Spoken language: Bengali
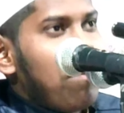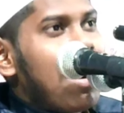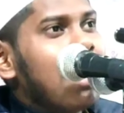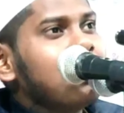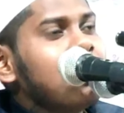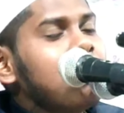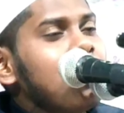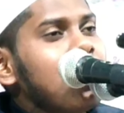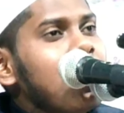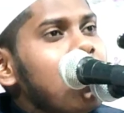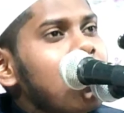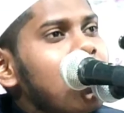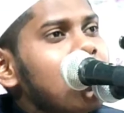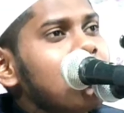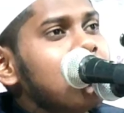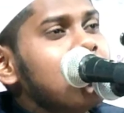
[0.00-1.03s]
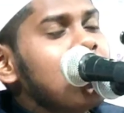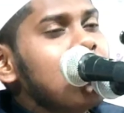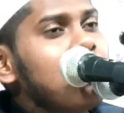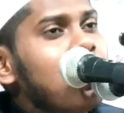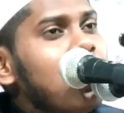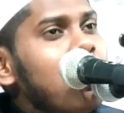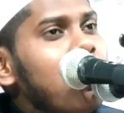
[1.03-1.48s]
ফাতেমাকে ডাক দিয়ে
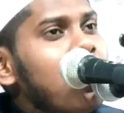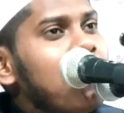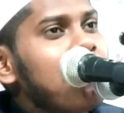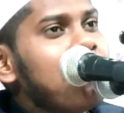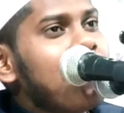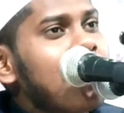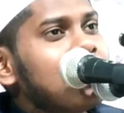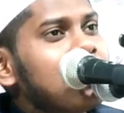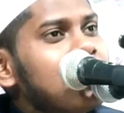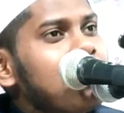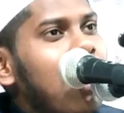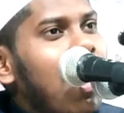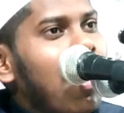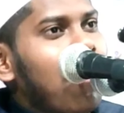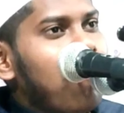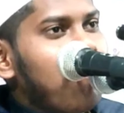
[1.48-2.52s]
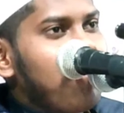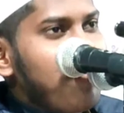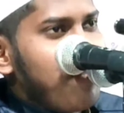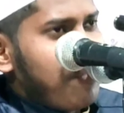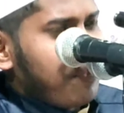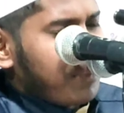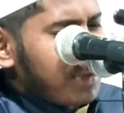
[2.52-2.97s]
বলে ওরে ফাতেমা
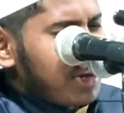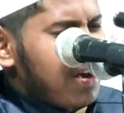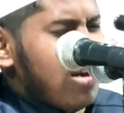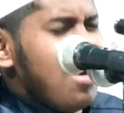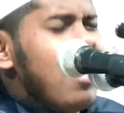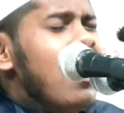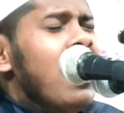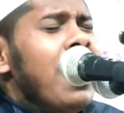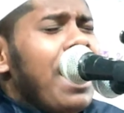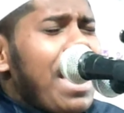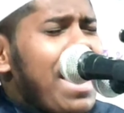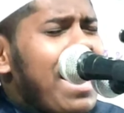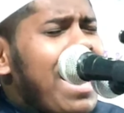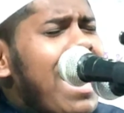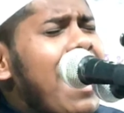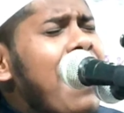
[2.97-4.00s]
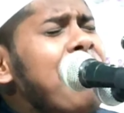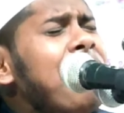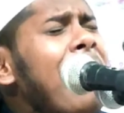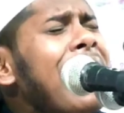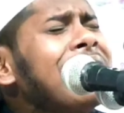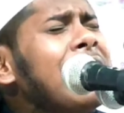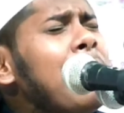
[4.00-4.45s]
এরে
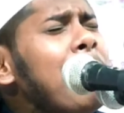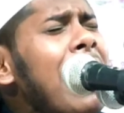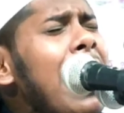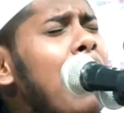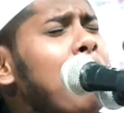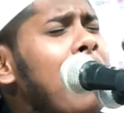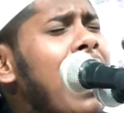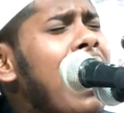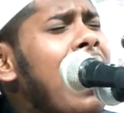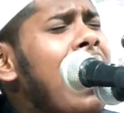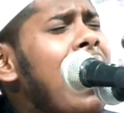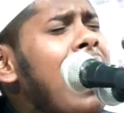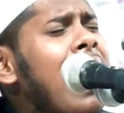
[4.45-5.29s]
ফাতেমা মা